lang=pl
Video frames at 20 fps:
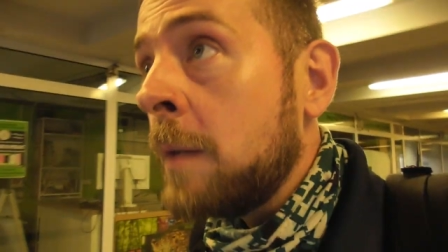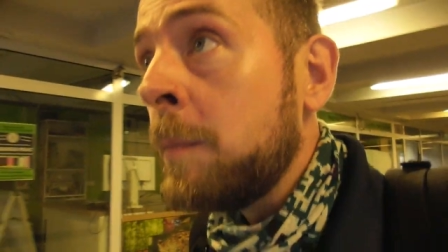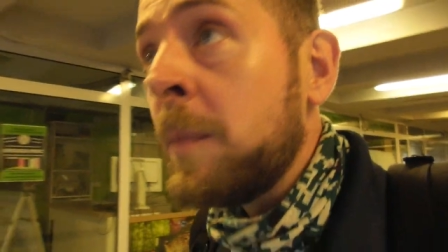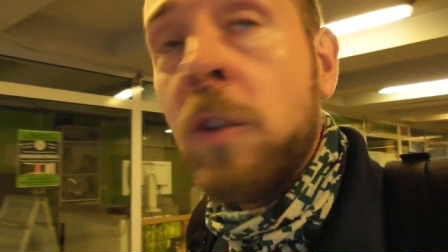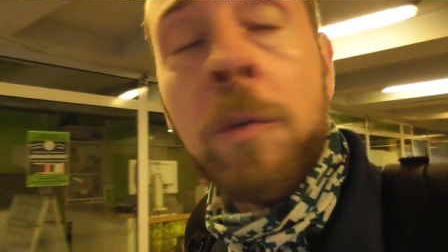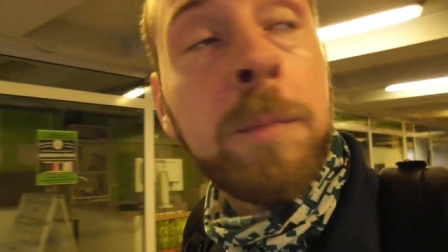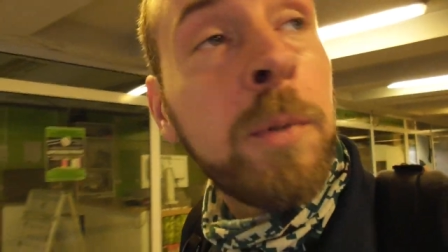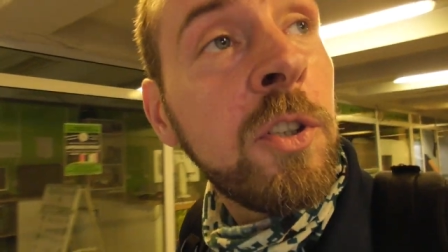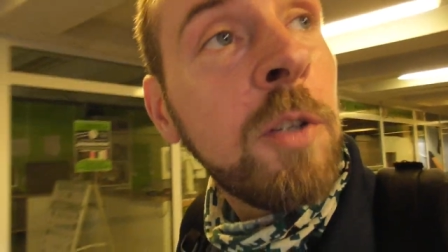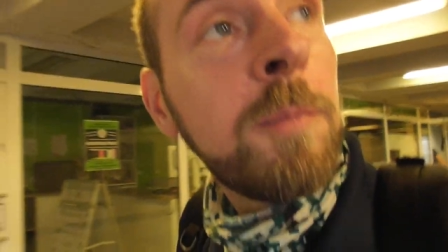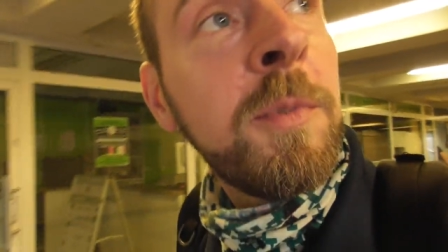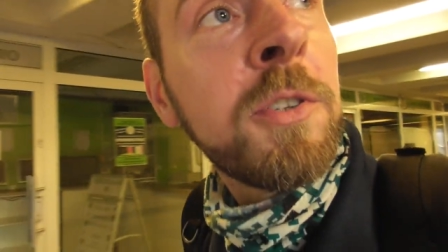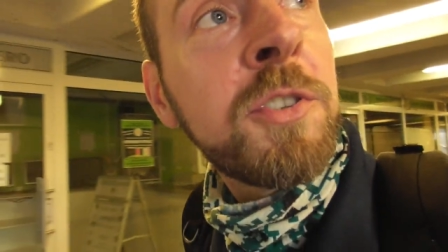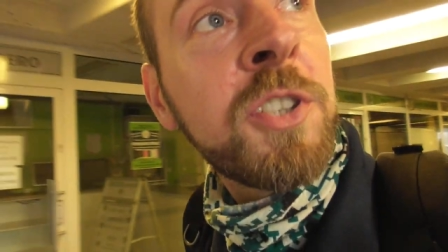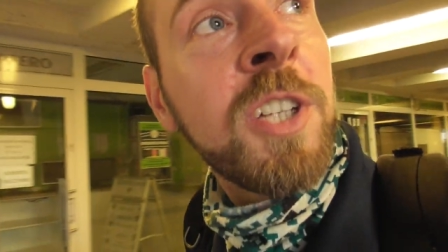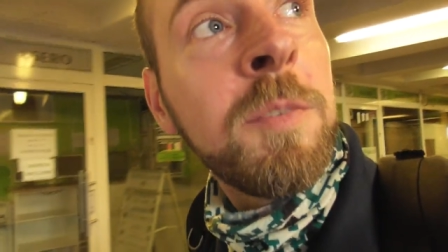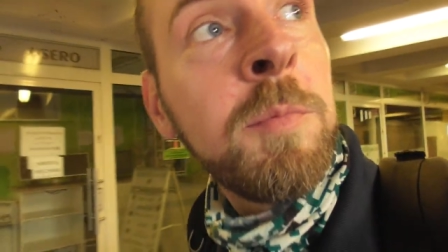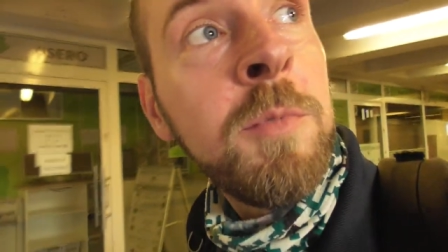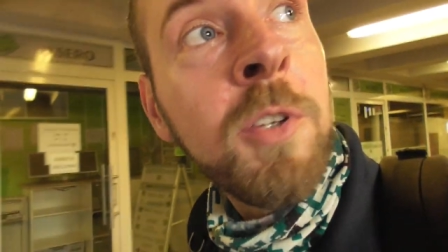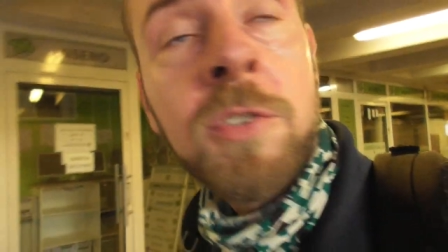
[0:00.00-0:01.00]
Tam mają podobno
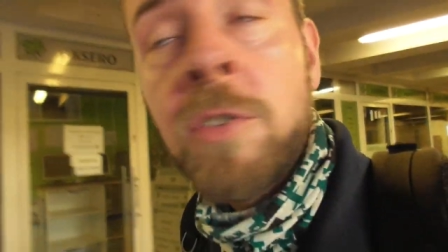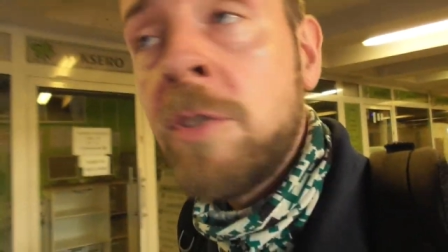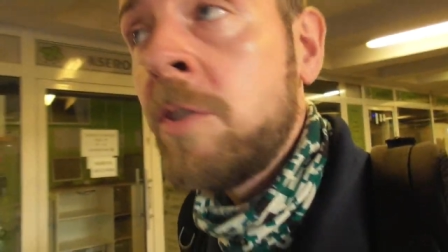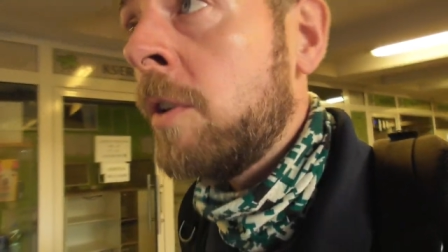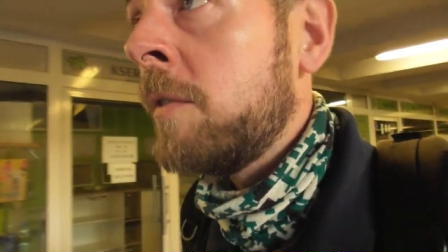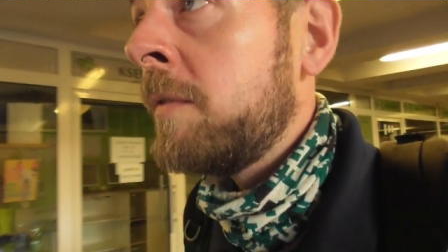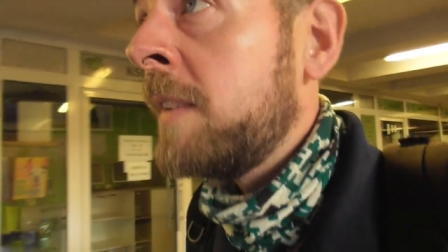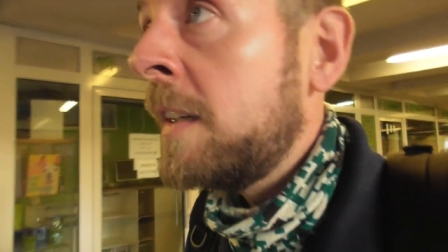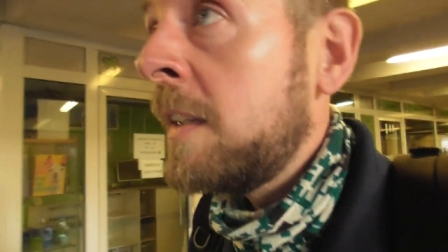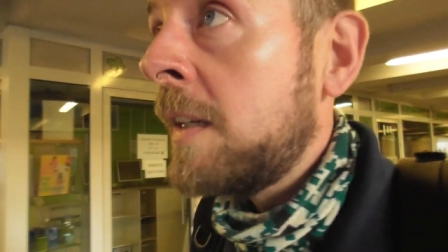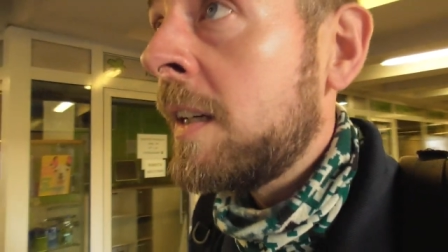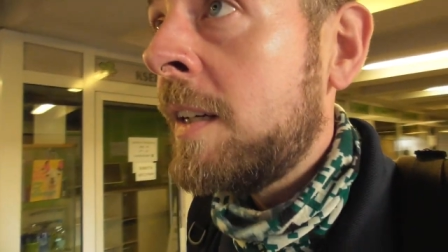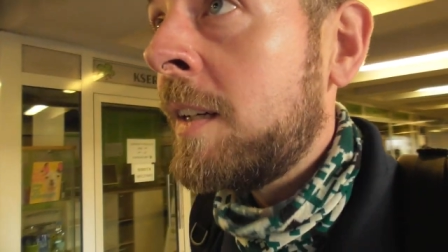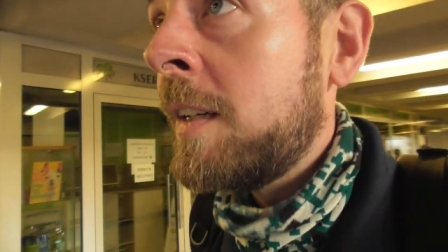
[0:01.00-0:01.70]
7-dniowe